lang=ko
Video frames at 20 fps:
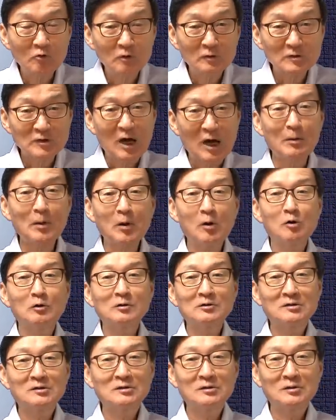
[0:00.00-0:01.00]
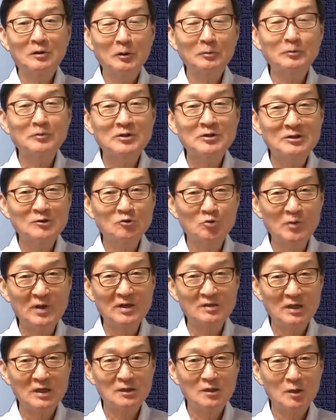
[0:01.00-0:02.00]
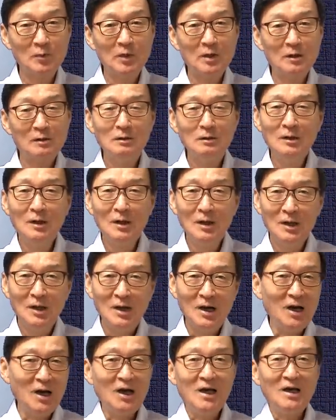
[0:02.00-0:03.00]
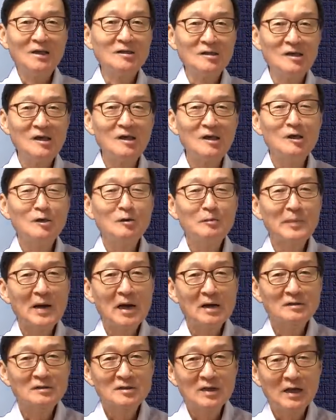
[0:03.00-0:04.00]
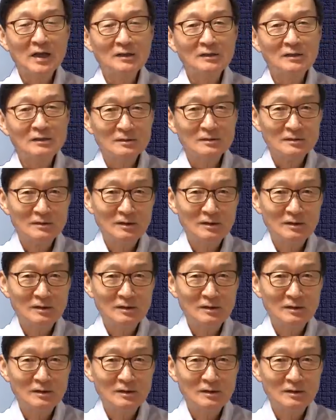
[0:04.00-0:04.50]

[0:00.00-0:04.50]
400억어치 구매 상담이 있고 아케 방산